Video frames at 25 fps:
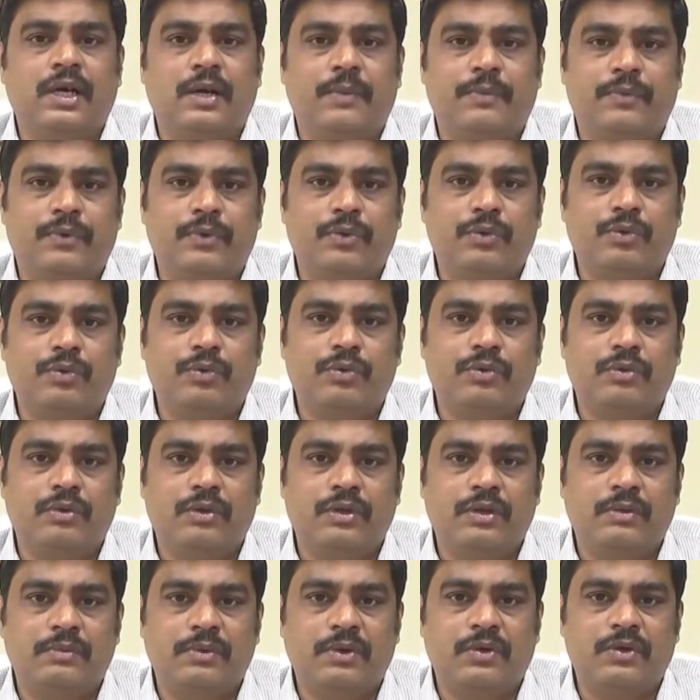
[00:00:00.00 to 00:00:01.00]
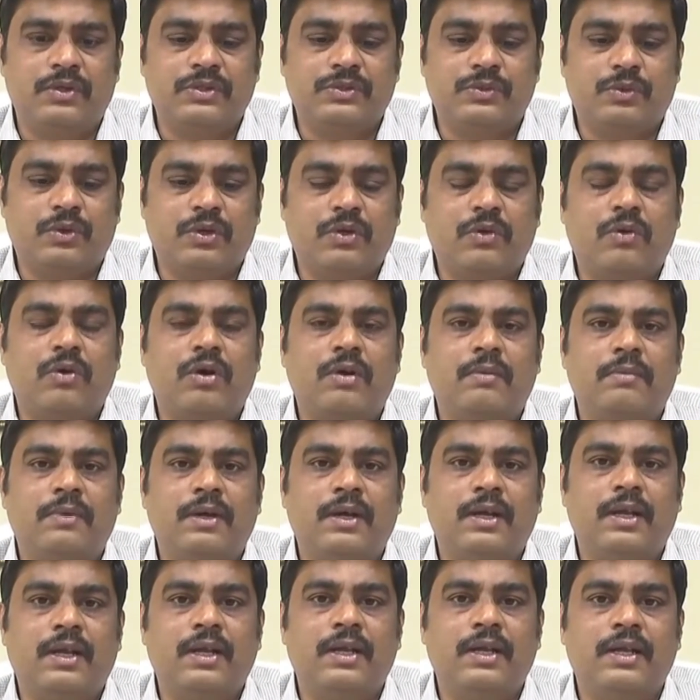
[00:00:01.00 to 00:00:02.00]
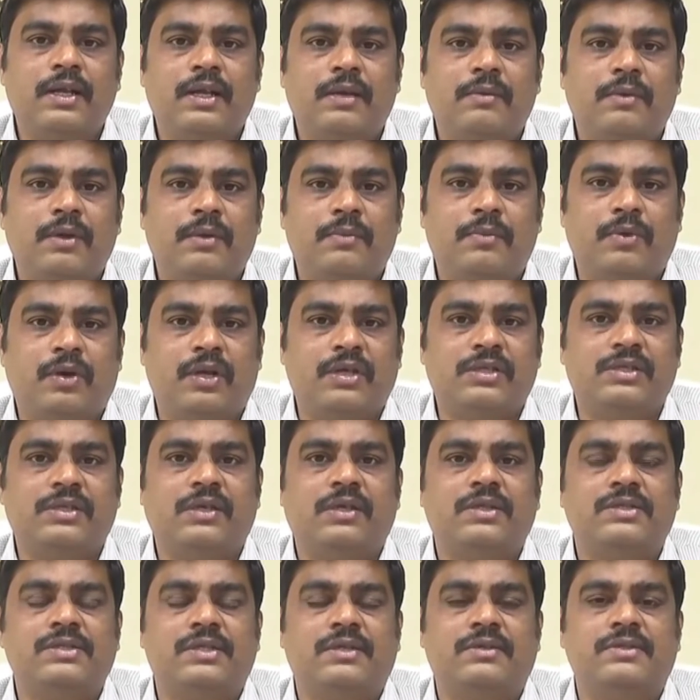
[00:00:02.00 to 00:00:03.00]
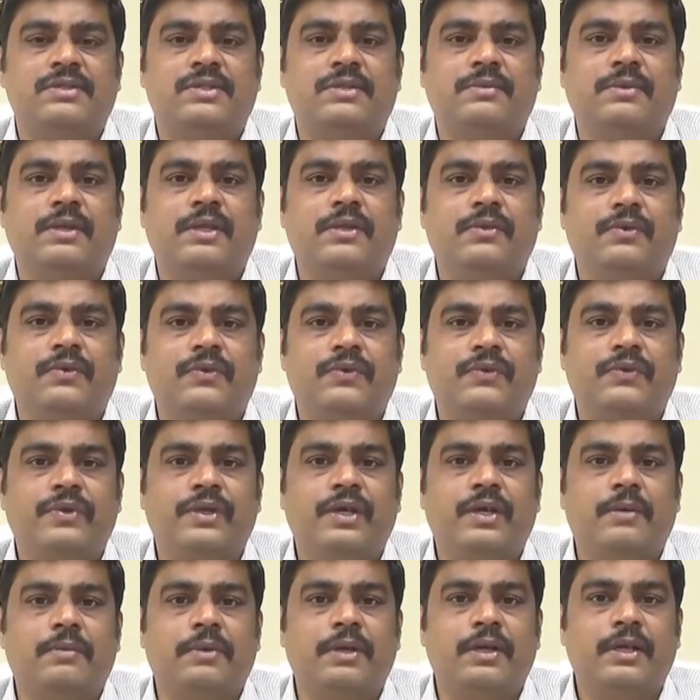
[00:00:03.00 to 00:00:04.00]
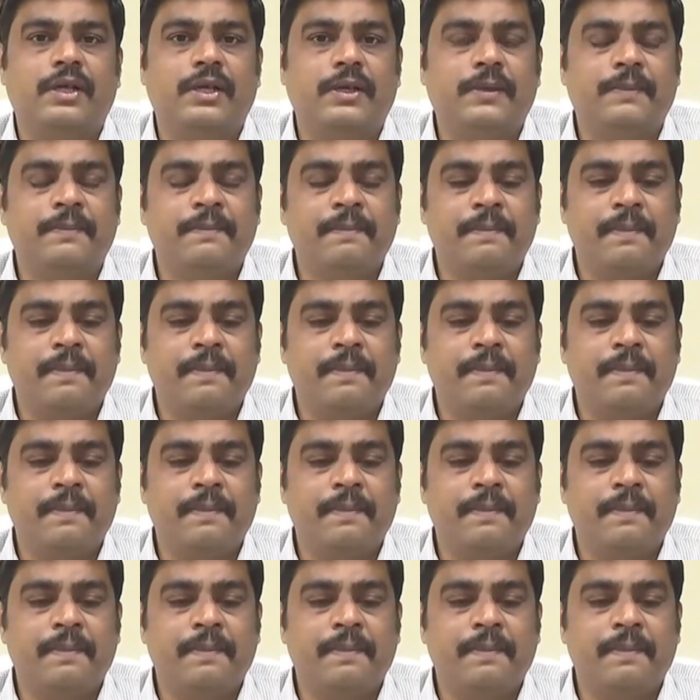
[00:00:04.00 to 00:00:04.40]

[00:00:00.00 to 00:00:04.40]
అప్పుడు బికాజ్ ఒక్క ఒక్క మండల్ని ఇంకా మనం ప్రొటెక్ట్ చేయాల్సిన అవసరం అనేది వస్తుంది కాబట్టి